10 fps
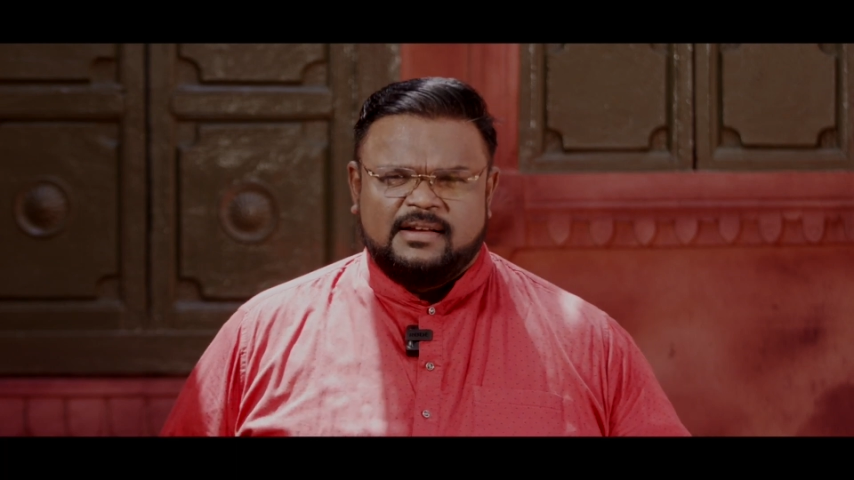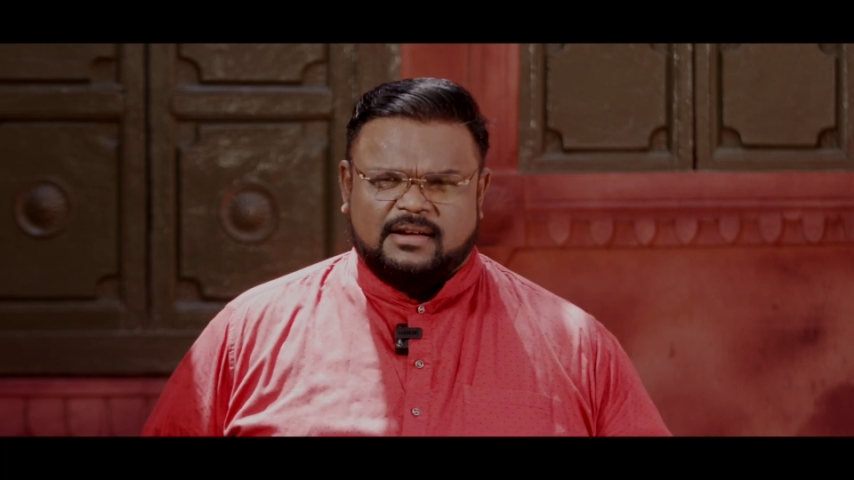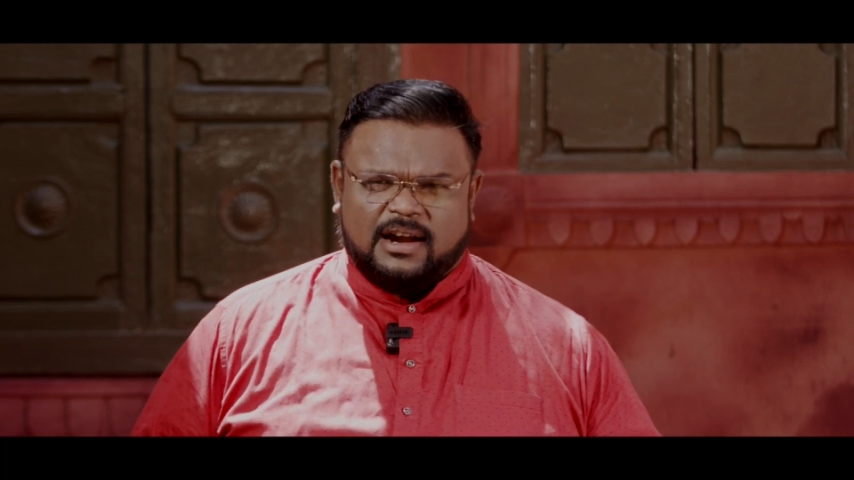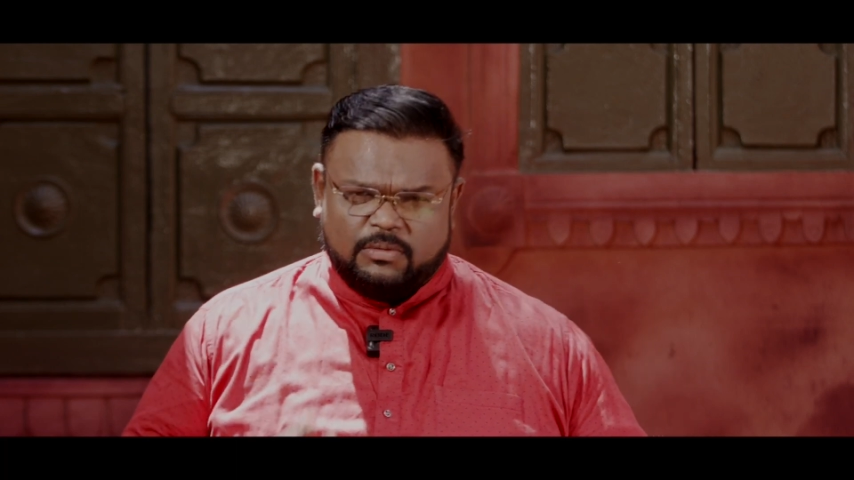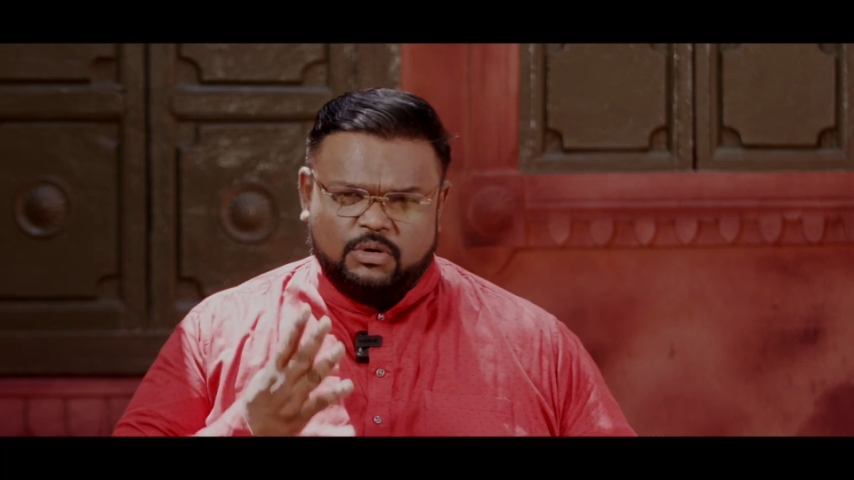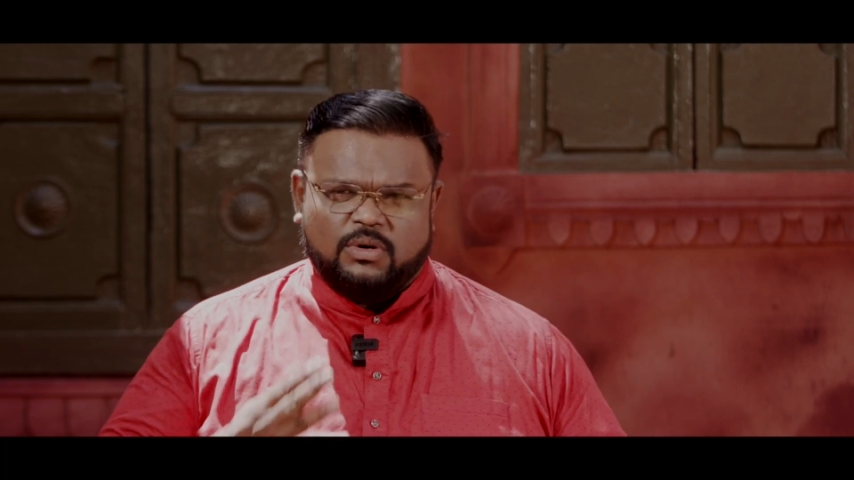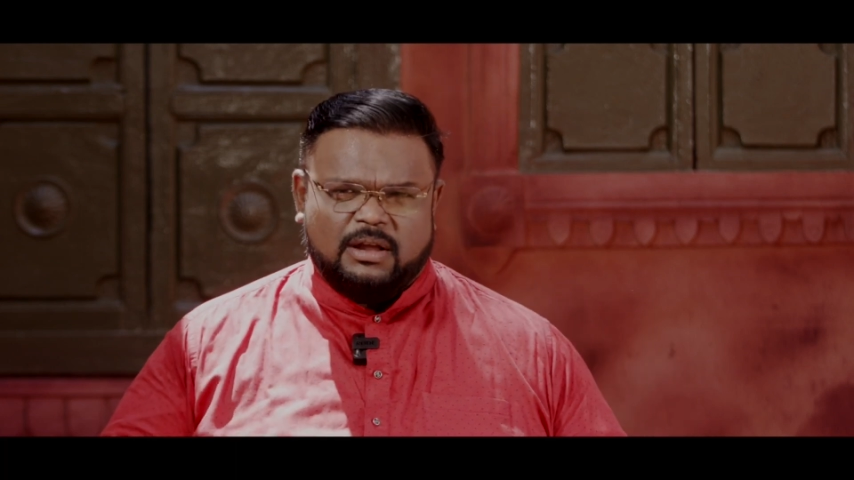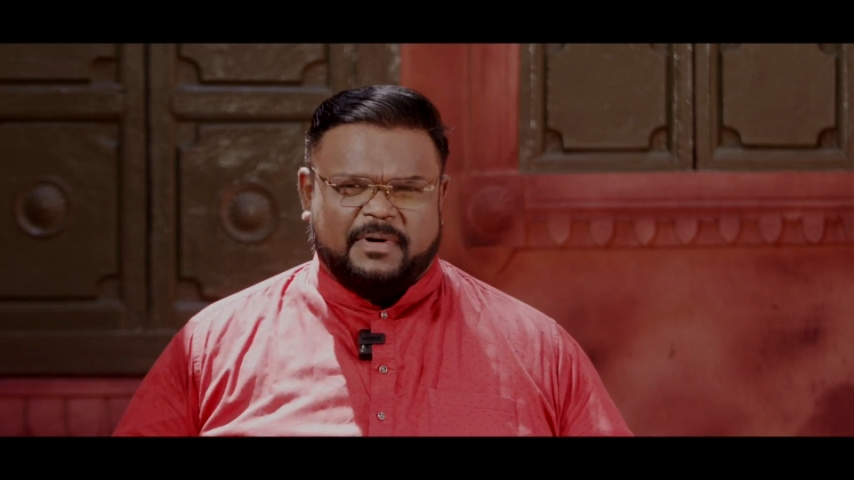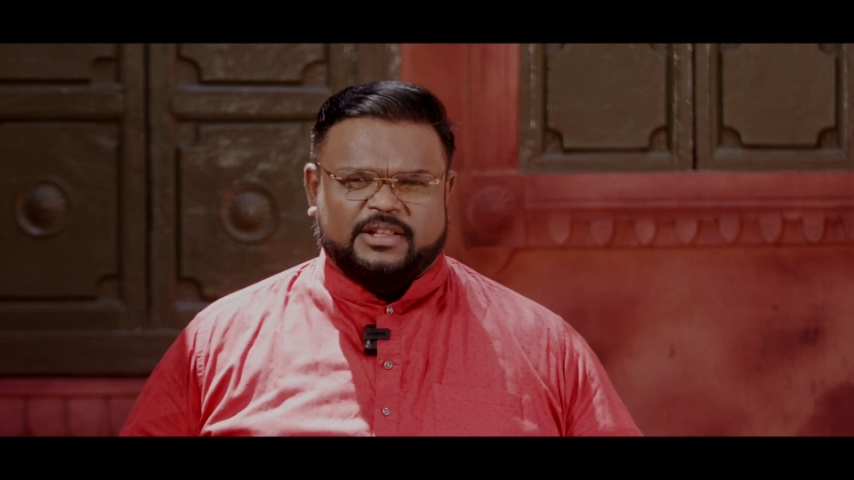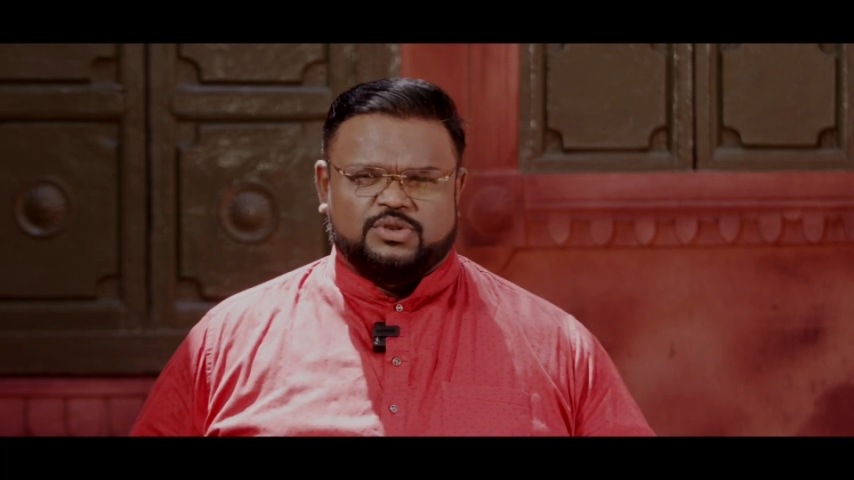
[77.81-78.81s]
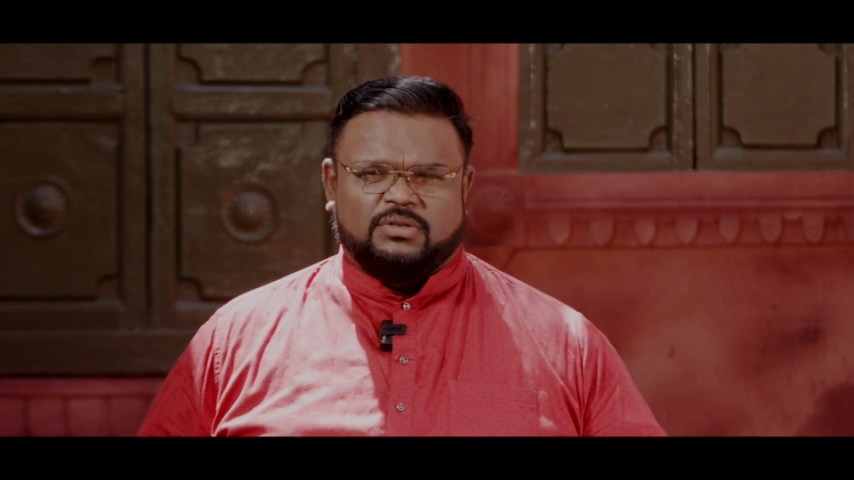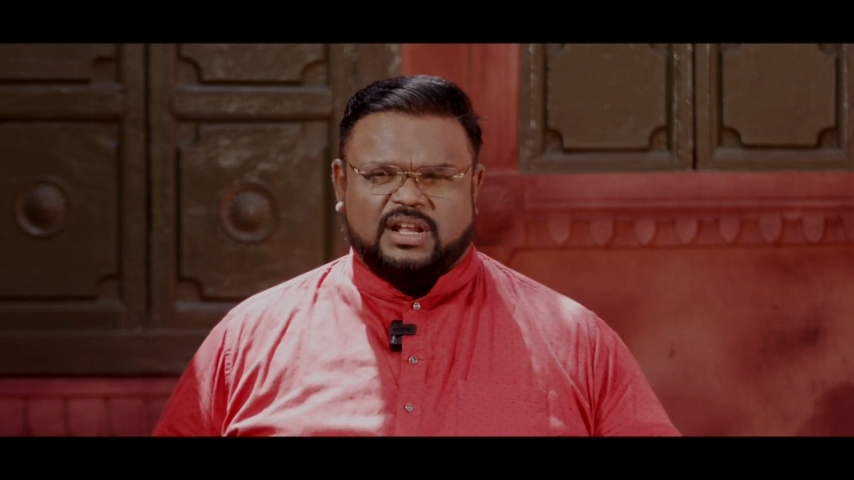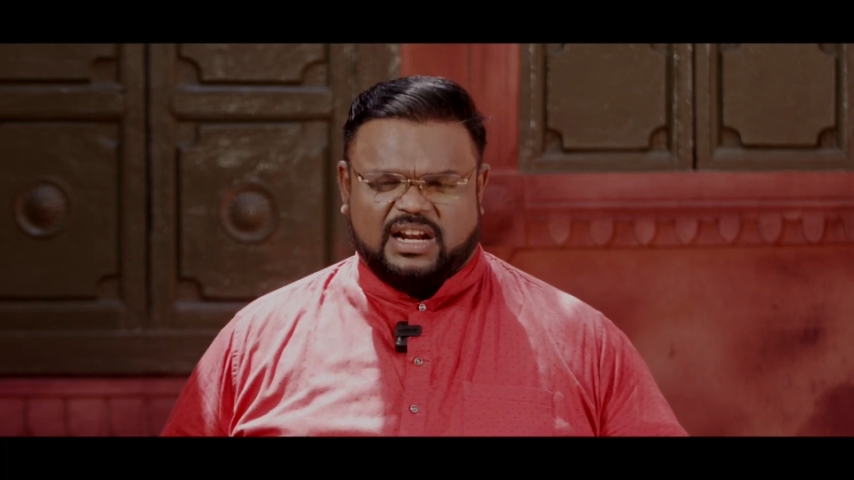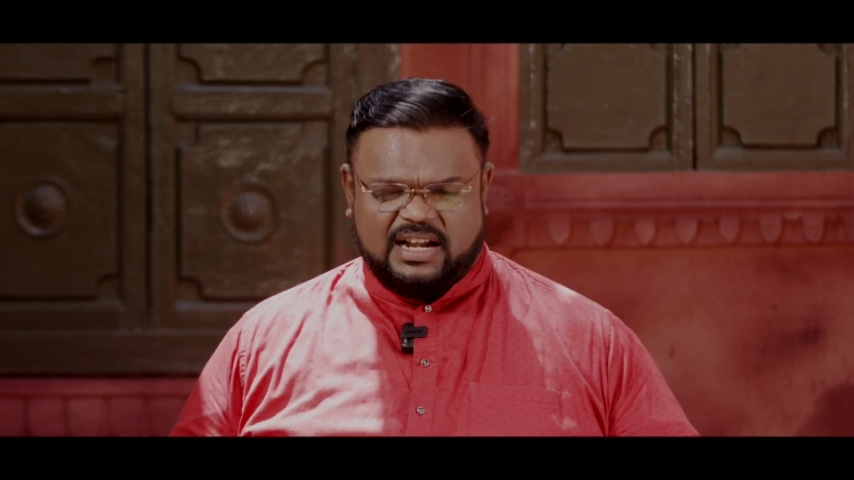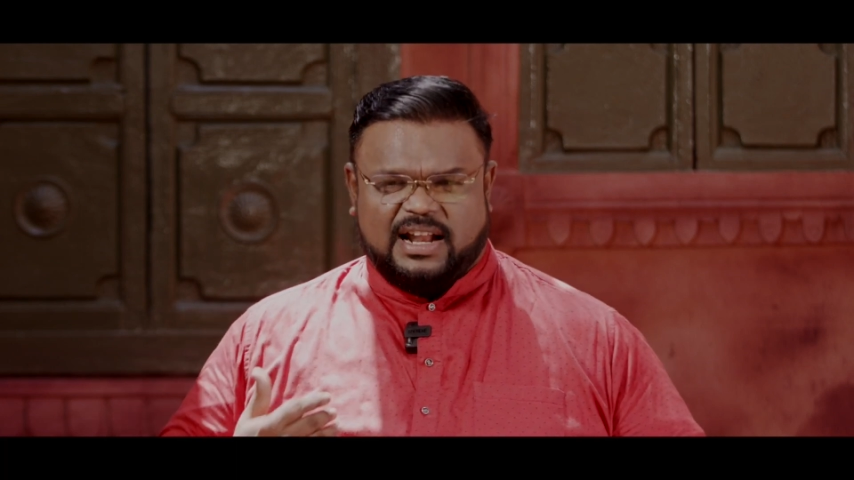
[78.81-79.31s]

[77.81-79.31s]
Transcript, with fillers: கடவுள் உங்களை பார்த்து சொல்கிறாருங்க